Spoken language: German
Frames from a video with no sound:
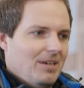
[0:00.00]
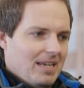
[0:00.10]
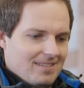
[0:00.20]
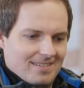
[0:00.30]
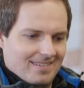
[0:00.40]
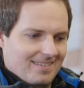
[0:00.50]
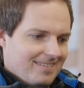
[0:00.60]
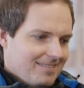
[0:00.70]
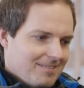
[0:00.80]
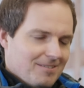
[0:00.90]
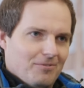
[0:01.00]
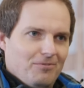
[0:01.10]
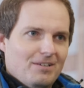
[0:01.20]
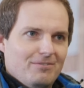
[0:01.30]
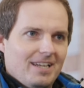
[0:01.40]
Da ist
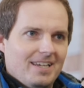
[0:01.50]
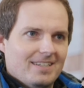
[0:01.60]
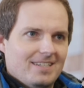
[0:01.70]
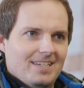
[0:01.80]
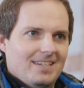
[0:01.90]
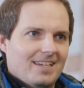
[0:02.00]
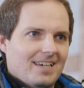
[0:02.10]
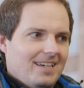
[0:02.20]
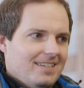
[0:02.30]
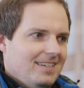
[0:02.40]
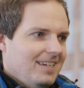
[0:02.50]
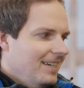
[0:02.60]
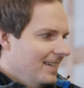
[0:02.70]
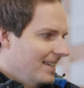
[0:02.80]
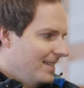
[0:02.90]
viel weniger Technik dran,
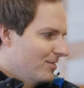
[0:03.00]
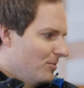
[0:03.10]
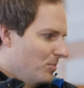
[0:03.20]
ganz